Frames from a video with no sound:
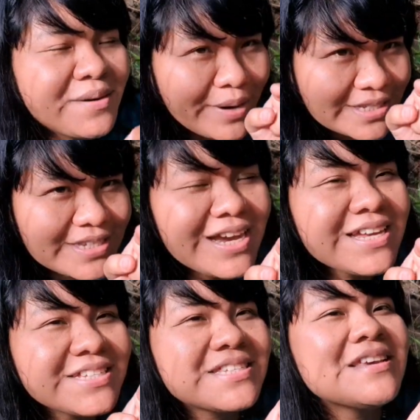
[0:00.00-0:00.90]
Mas
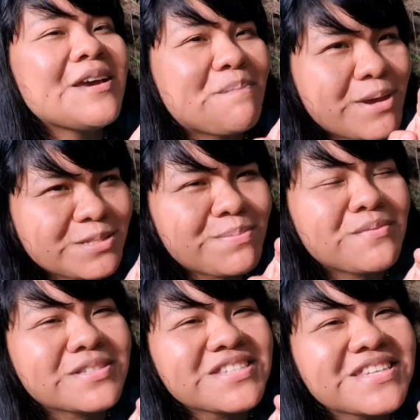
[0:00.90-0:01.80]
antes, eu peço para
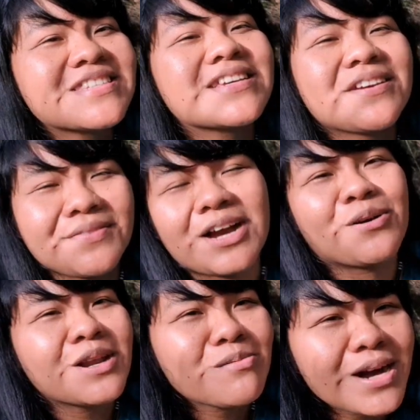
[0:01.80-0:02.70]
você se inscrever
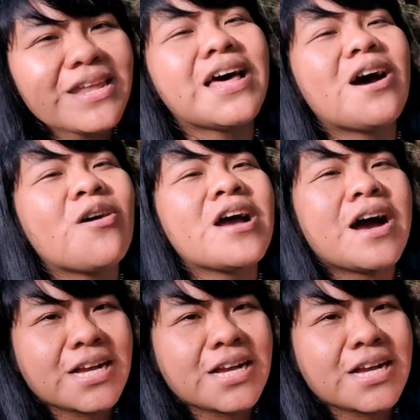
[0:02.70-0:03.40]
agora no canal,